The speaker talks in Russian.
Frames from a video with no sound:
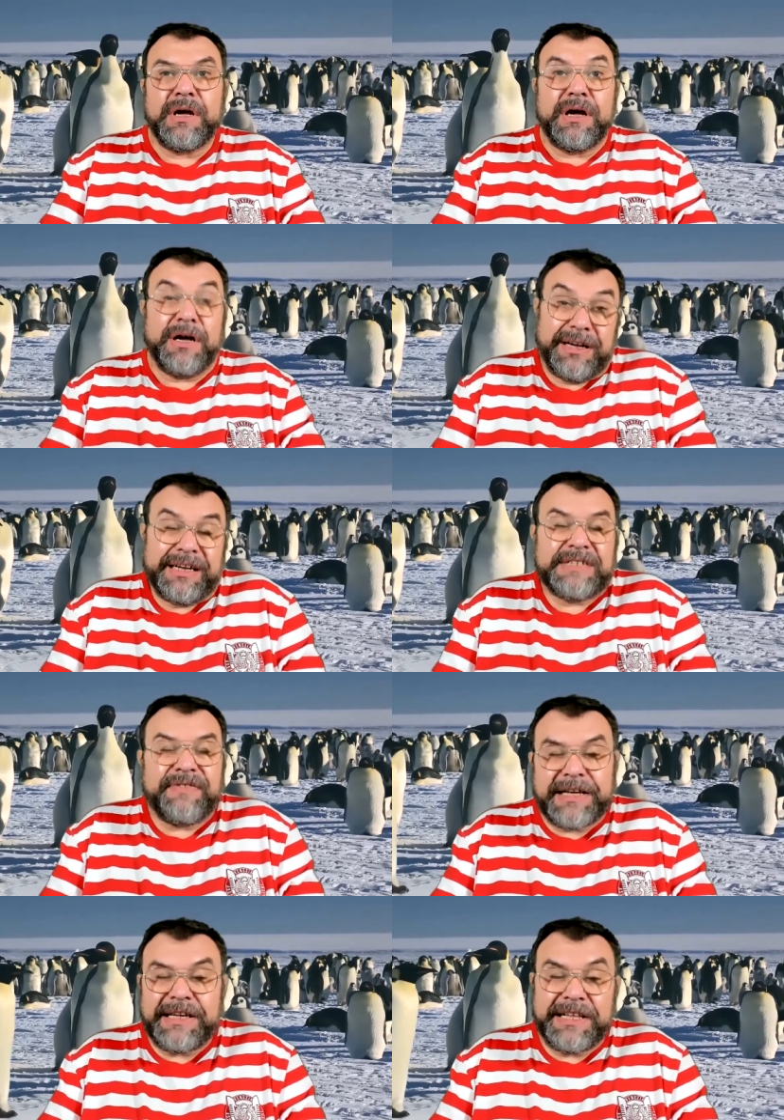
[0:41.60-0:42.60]
А,
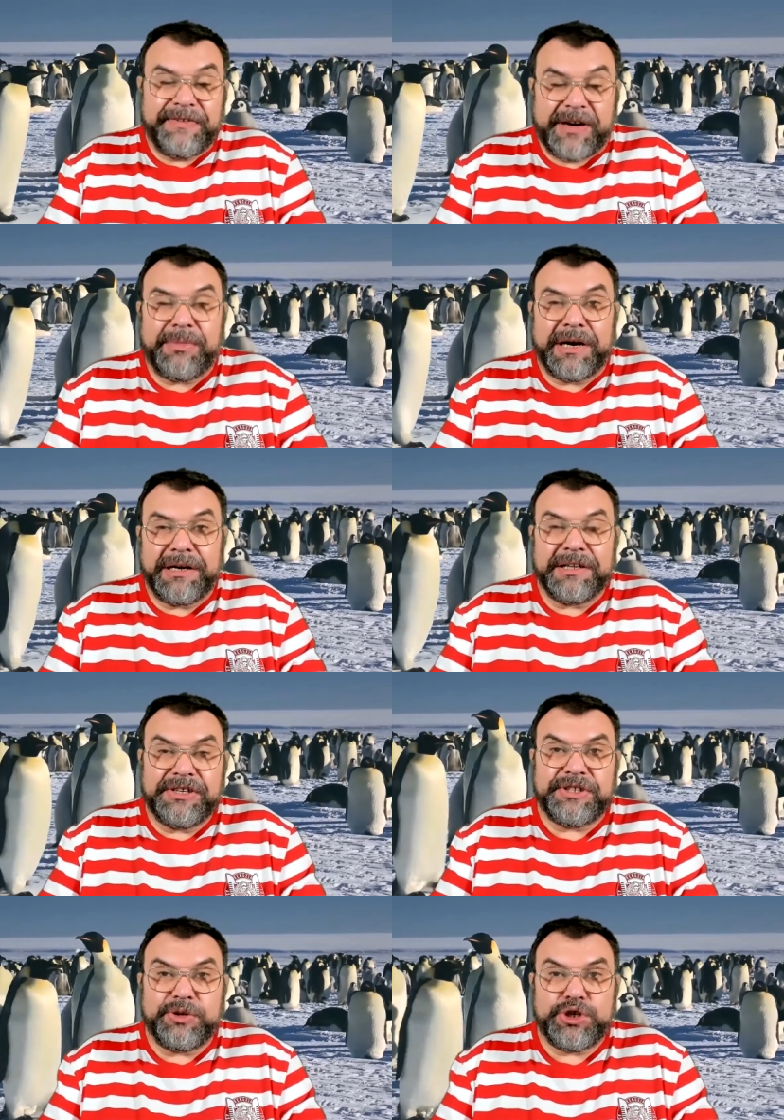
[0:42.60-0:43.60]
название неформальной
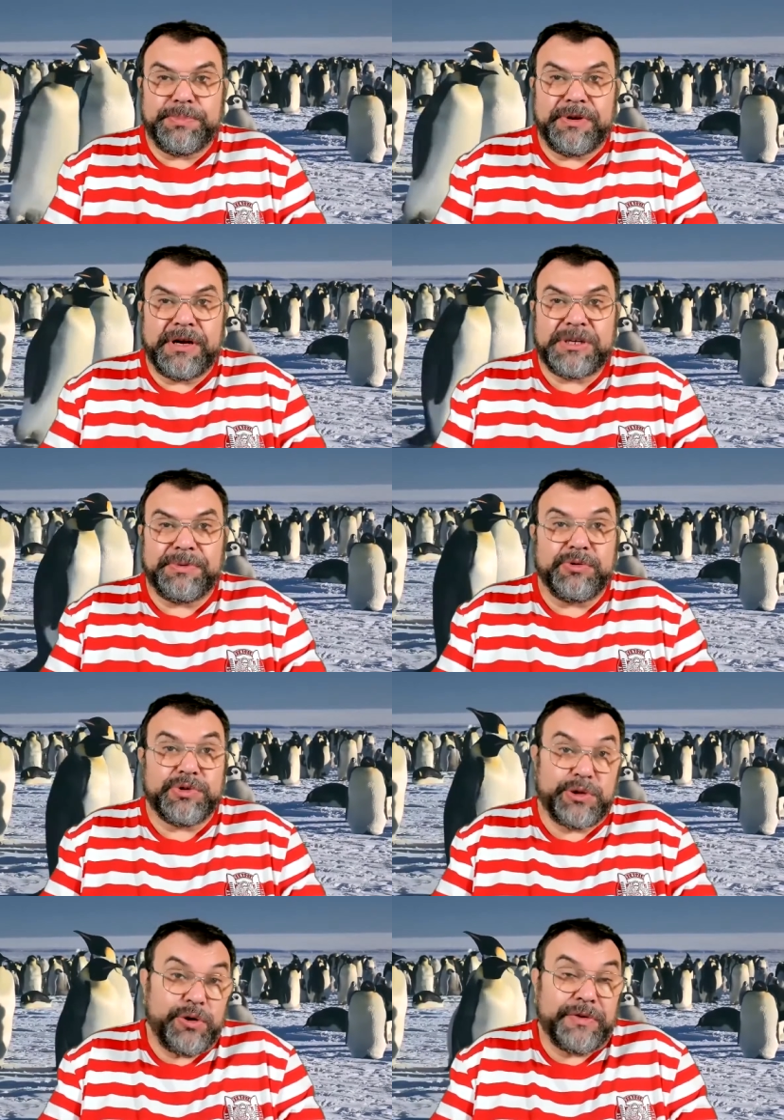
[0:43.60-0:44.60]
логические ошибки
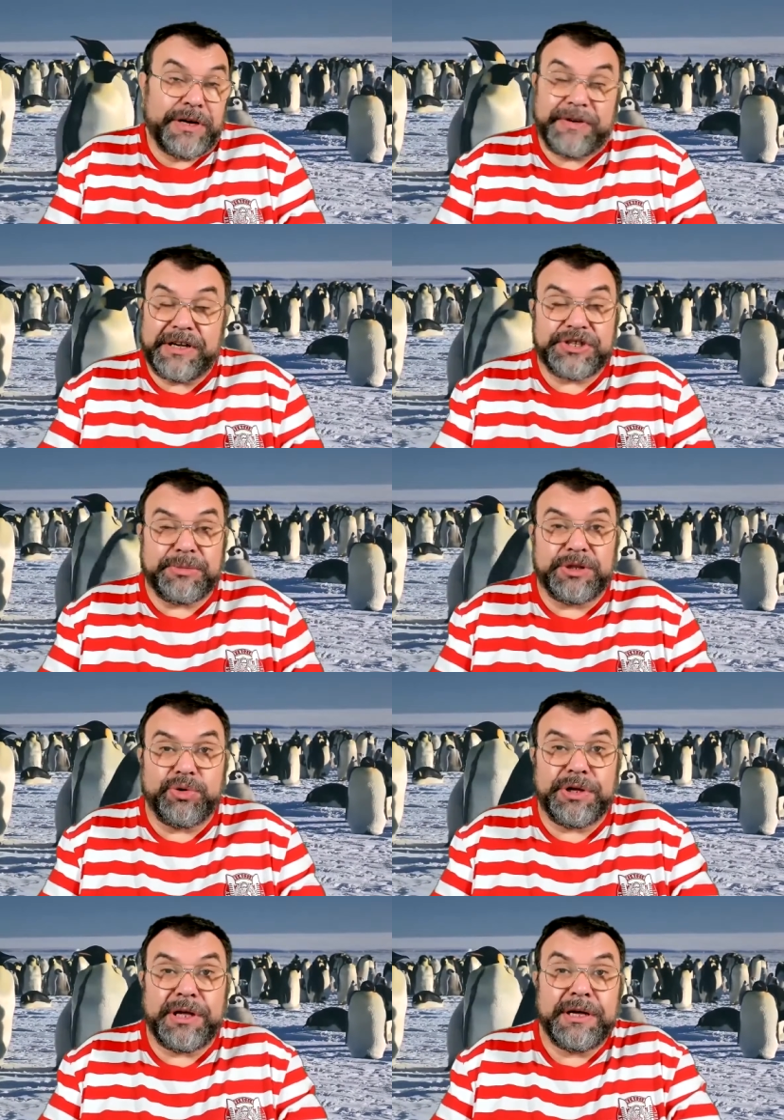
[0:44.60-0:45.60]
условно, в конечном
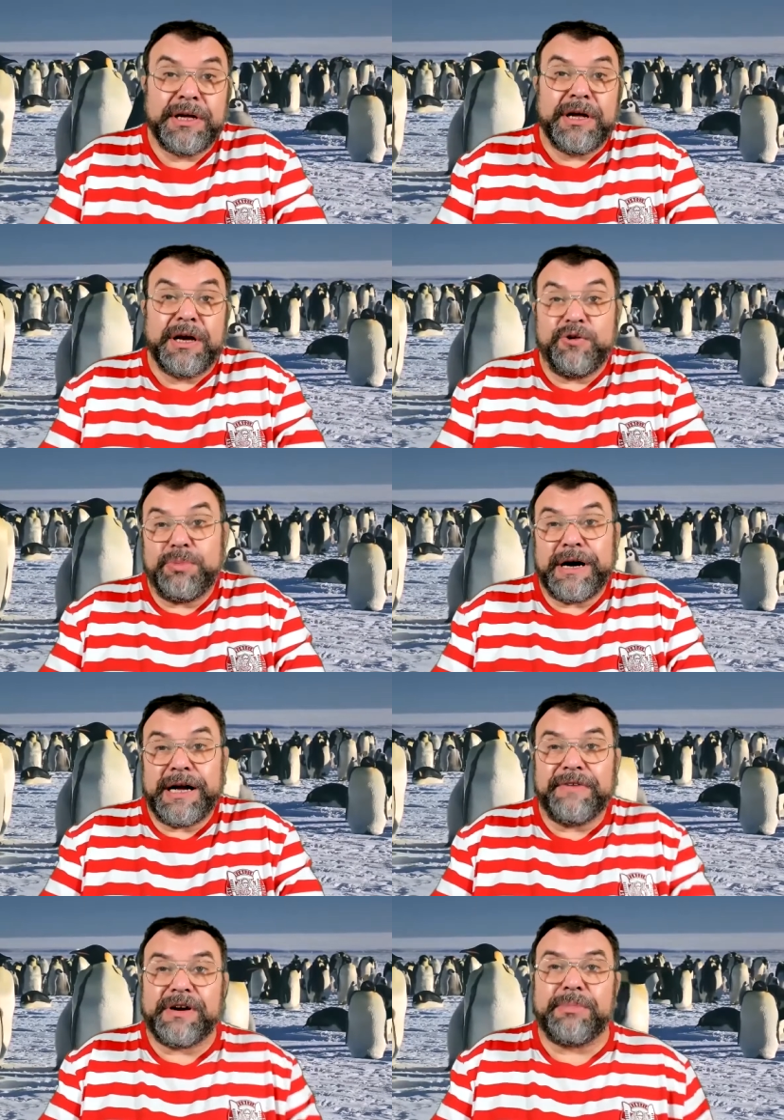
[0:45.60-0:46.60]
итоге любая
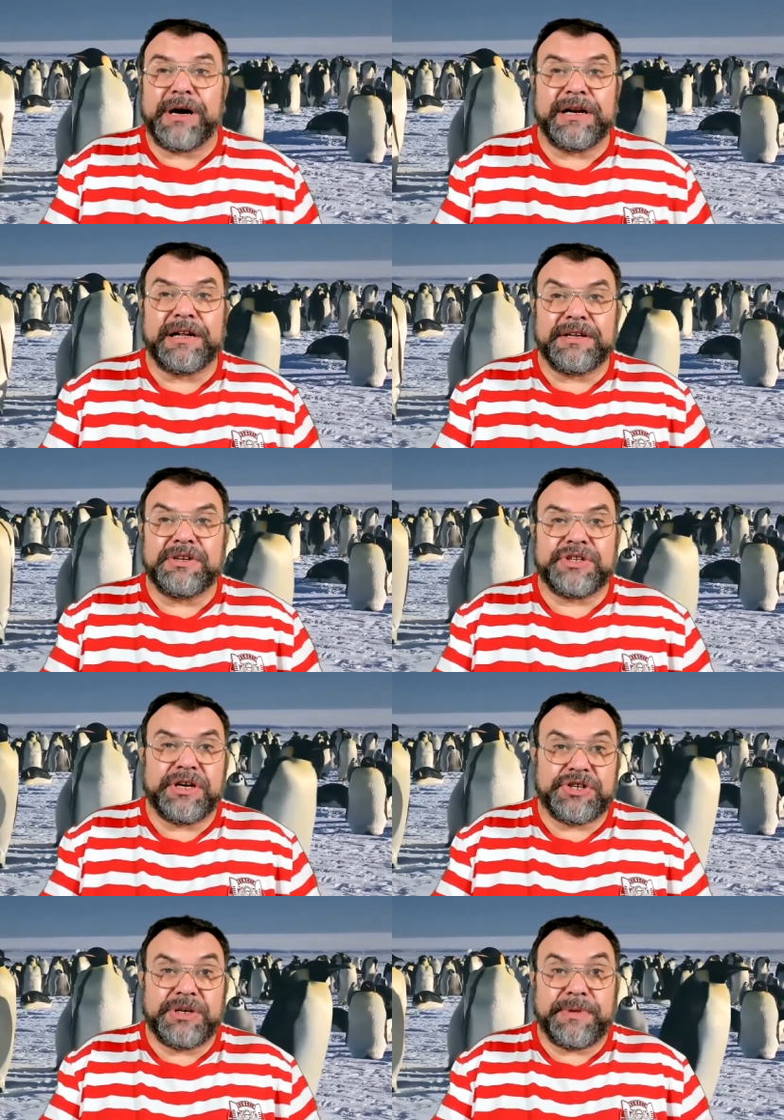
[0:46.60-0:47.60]
неформальная
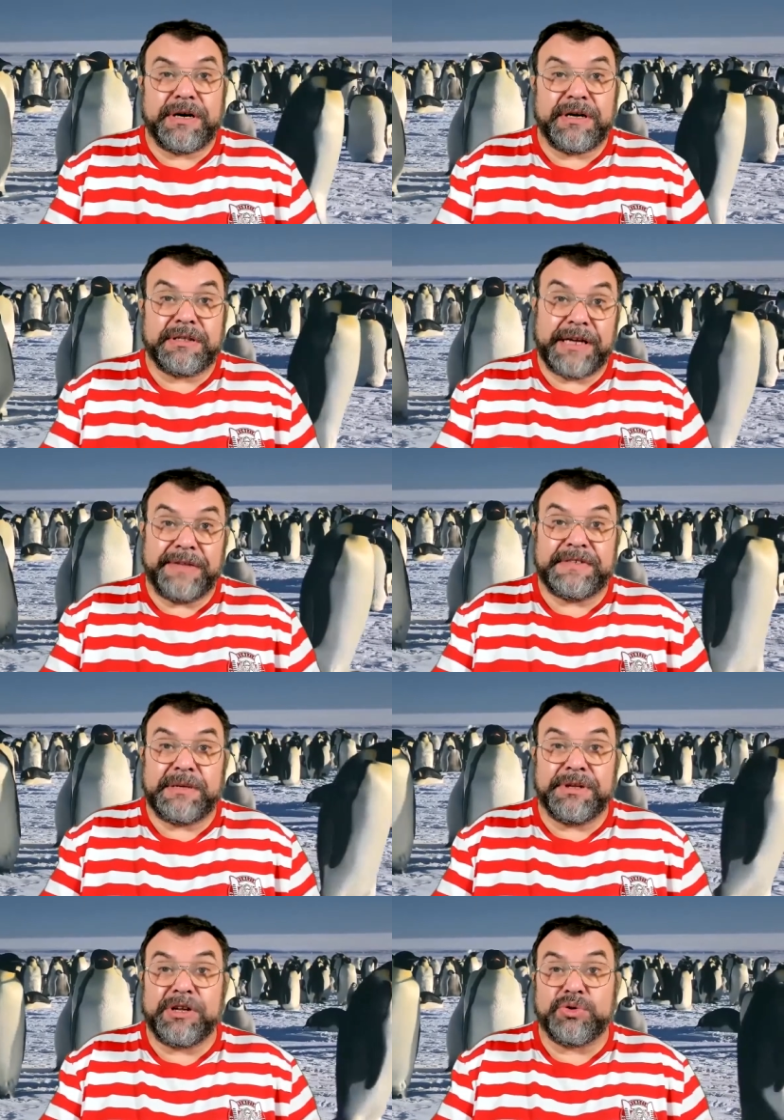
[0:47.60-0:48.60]
логическая ошибка таит в
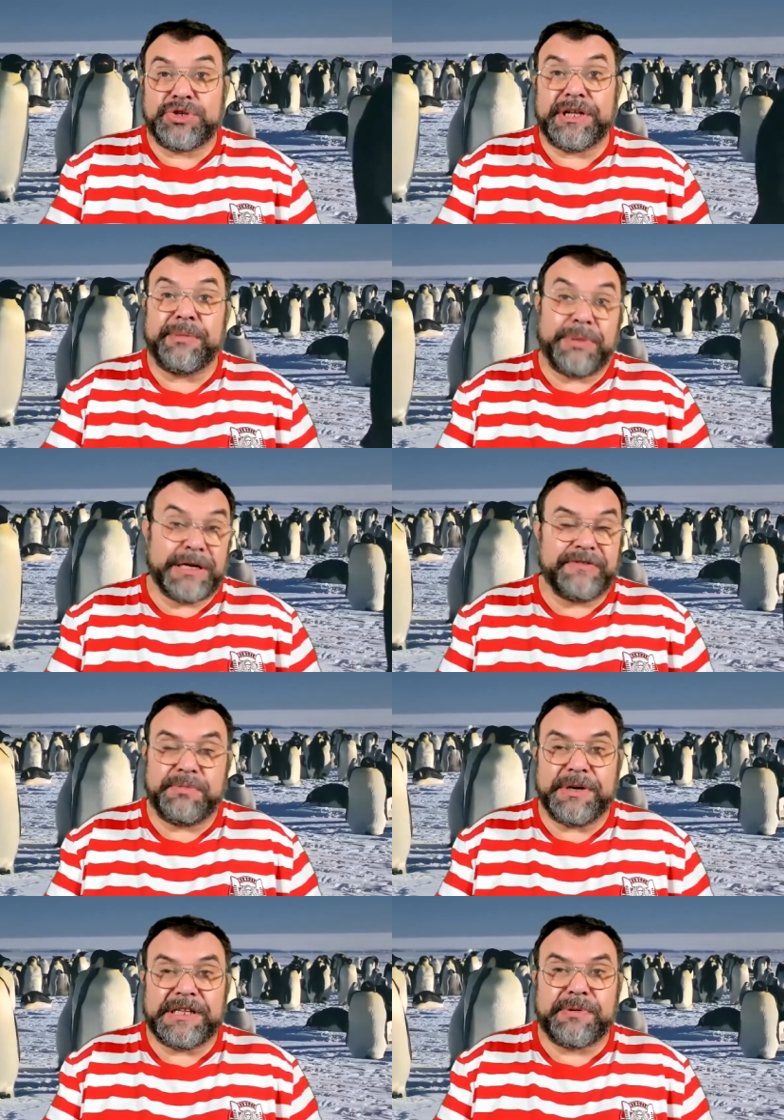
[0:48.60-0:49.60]
себе нарушение
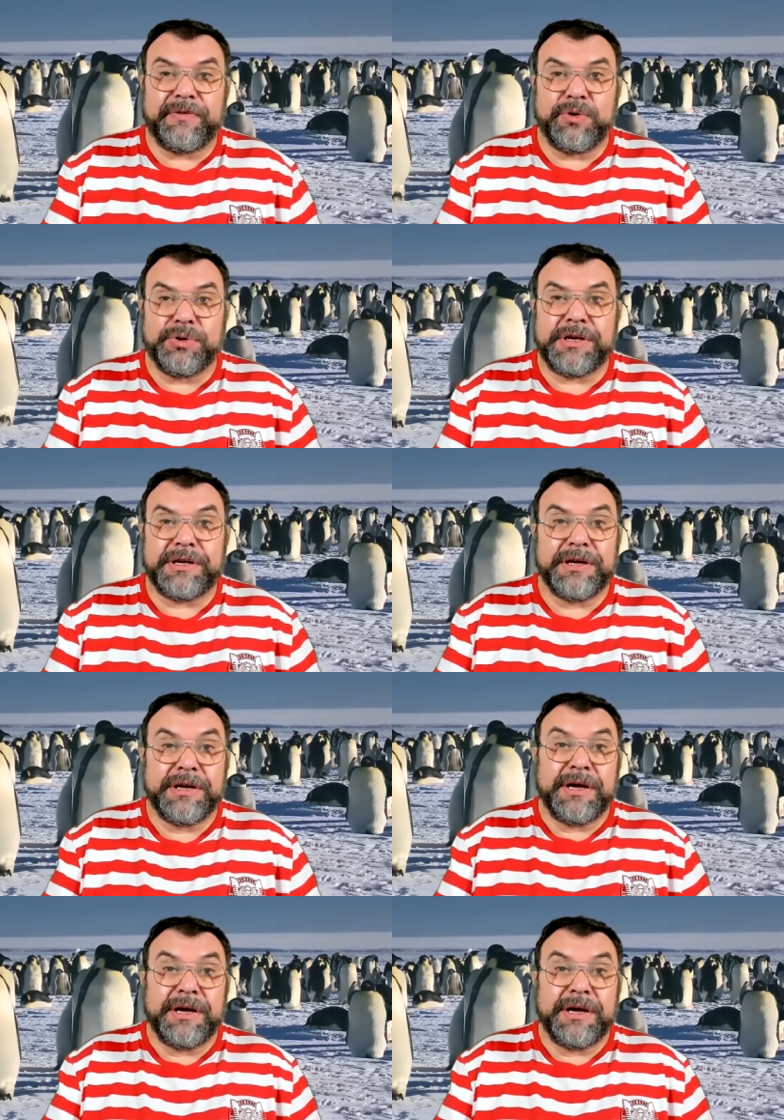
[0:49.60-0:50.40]
базовых принципов логики